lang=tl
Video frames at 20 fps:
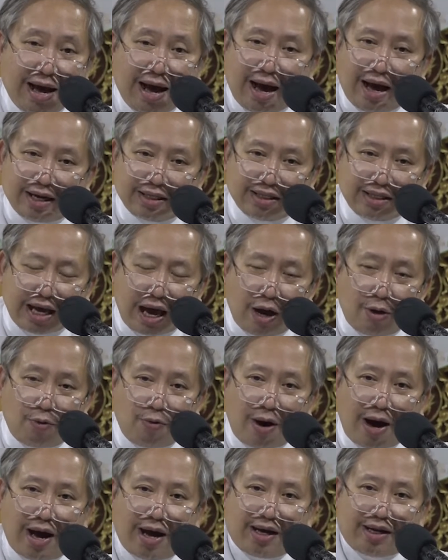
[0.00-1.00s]

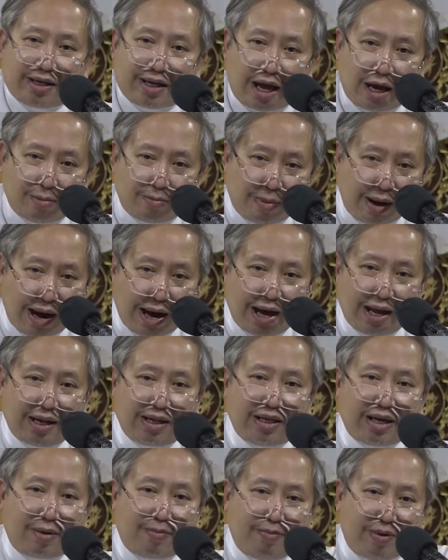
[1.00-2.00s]
asawa ng mahal
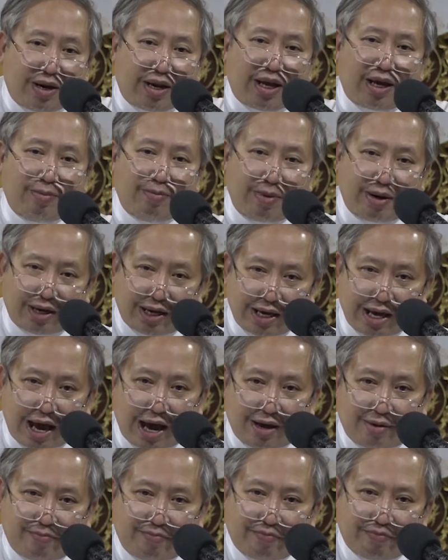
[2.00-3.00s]
na Birheng
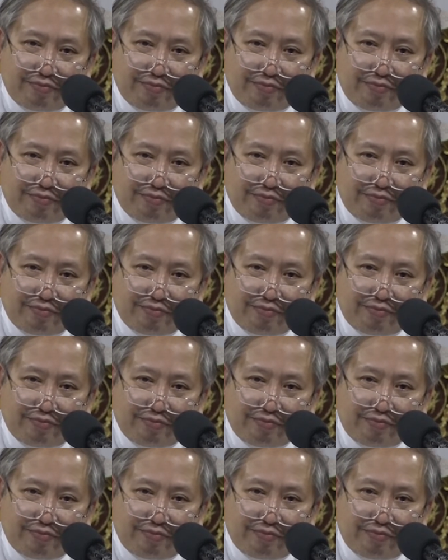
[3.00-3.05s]
Maria.